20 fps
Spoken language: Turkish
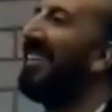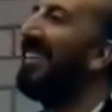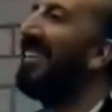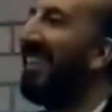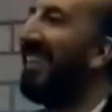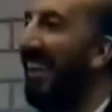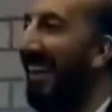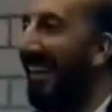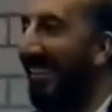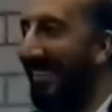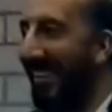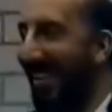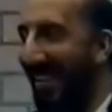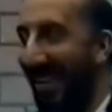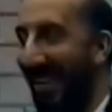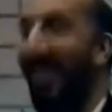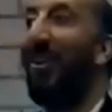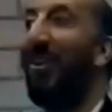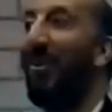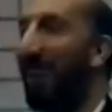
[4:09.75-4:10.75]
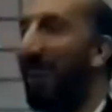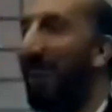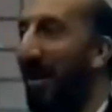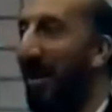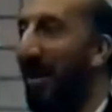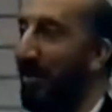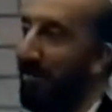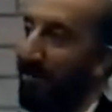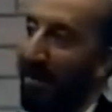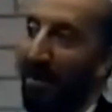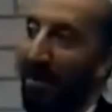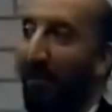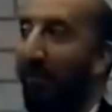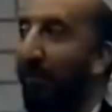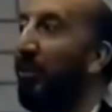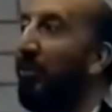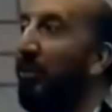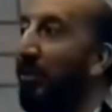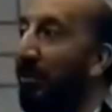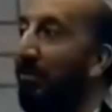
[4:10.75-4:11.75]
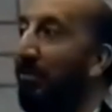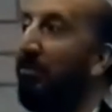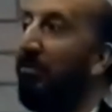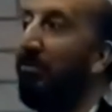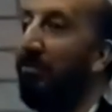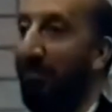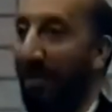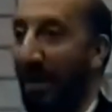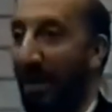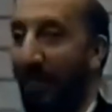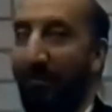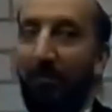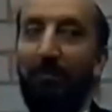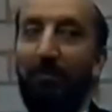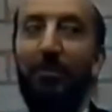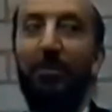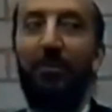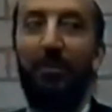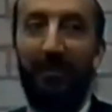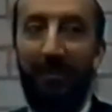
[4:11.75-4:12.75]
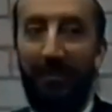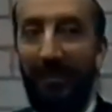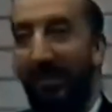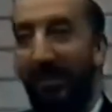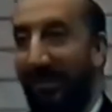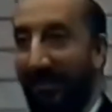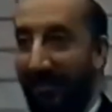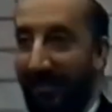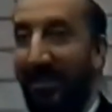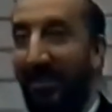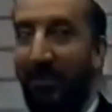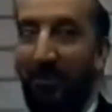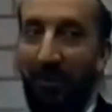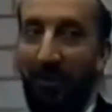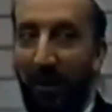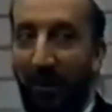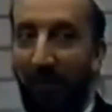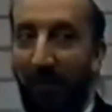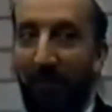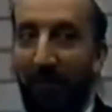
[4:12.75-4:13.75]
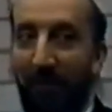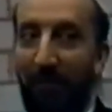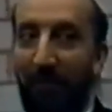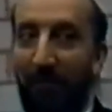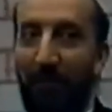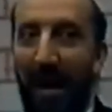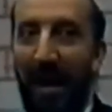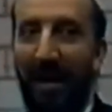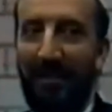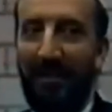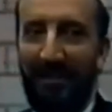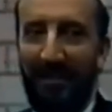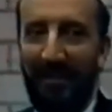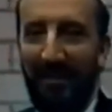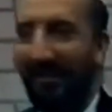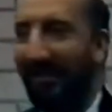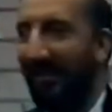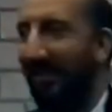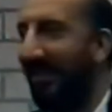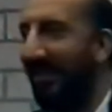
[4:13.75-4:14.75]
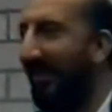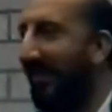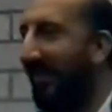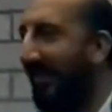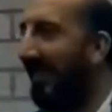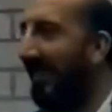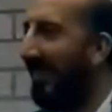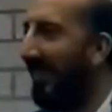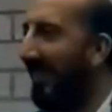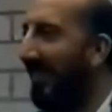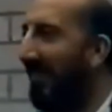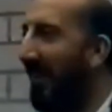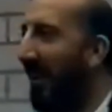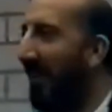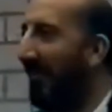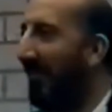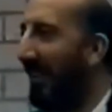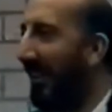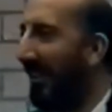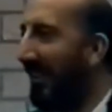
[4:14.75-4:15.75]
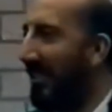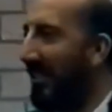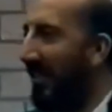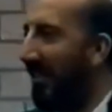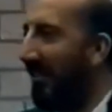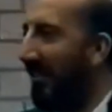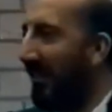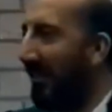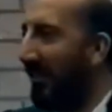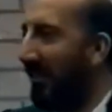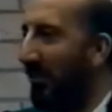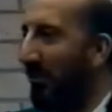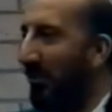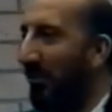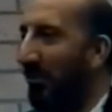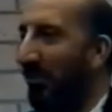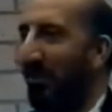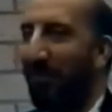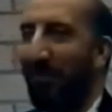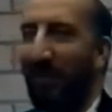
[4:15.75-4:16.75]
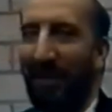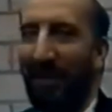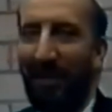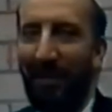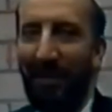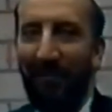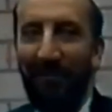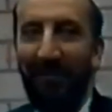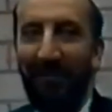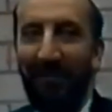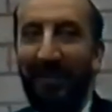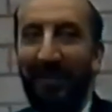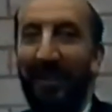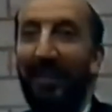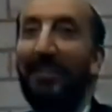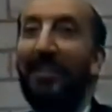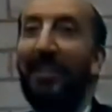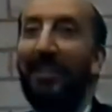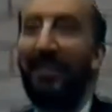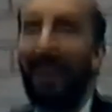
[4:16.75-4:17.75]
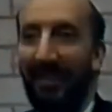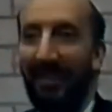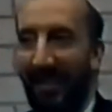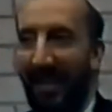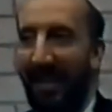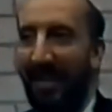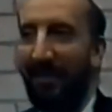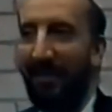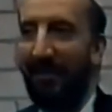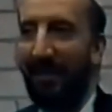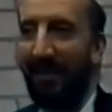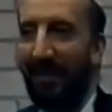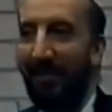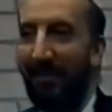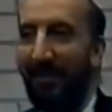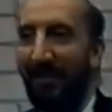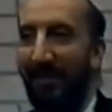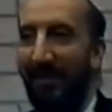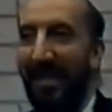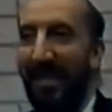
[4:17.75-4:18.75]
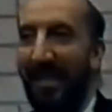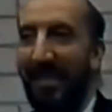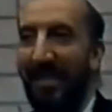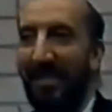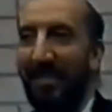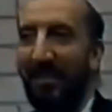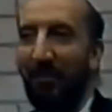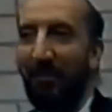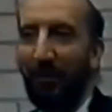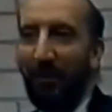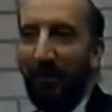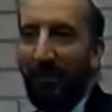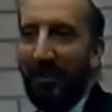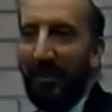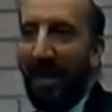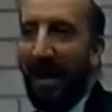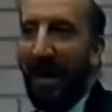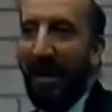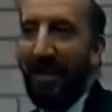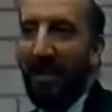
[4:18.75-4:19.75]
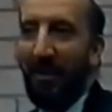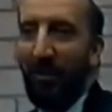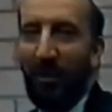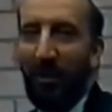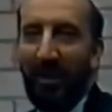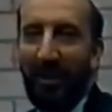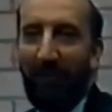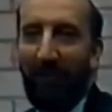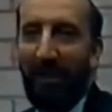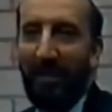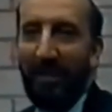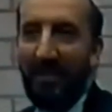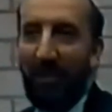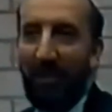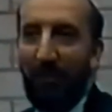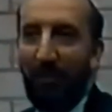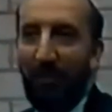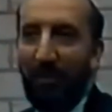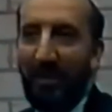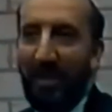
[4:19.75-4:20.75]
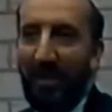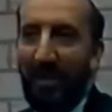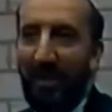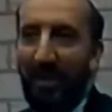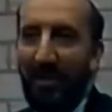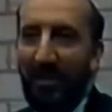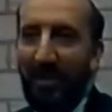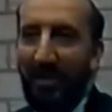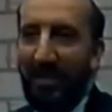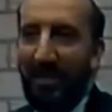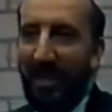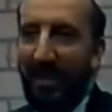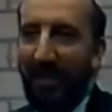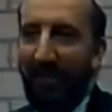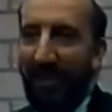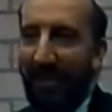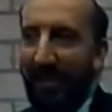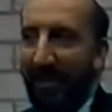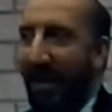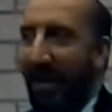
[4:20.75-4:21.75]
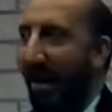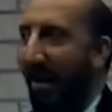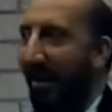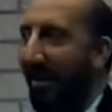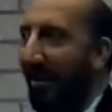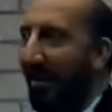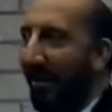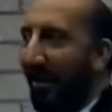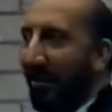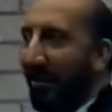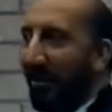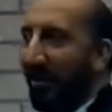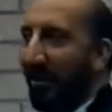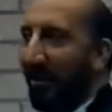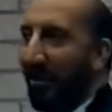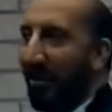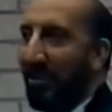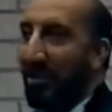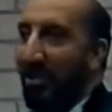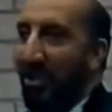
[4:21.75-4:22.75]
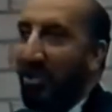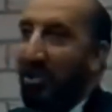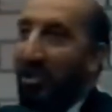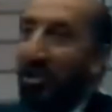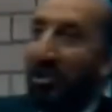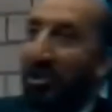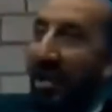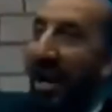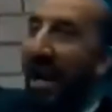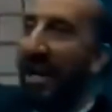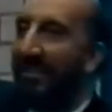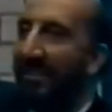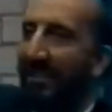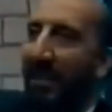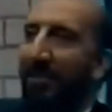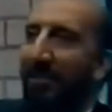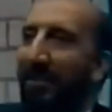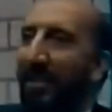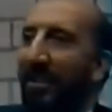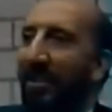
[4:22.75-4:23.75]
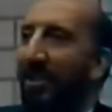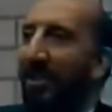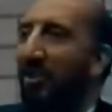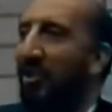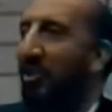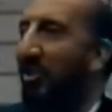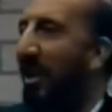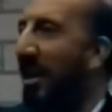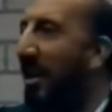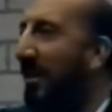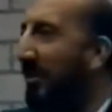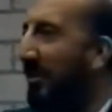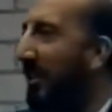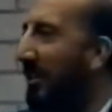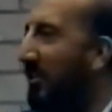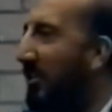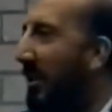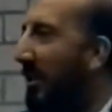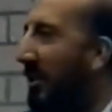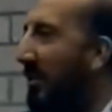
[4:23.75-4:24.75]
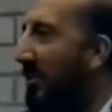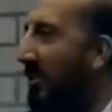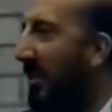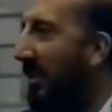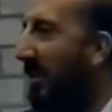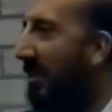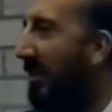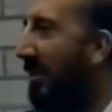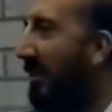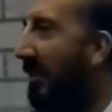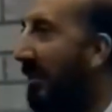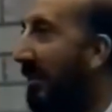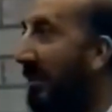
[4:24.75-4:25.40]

Kadın ha dedi olmaz bana vurdu. Ben istiyorum pat. İmam der ki cemaate şunu tutun bakalım. Kadına der ki hadi bakalım şimdi. Nasıl vurduysa aynen o kadar. Fazla vurursan Allah cezanı verir ha. Kadın geçecek şırak diye bir tane şak diye çakacak.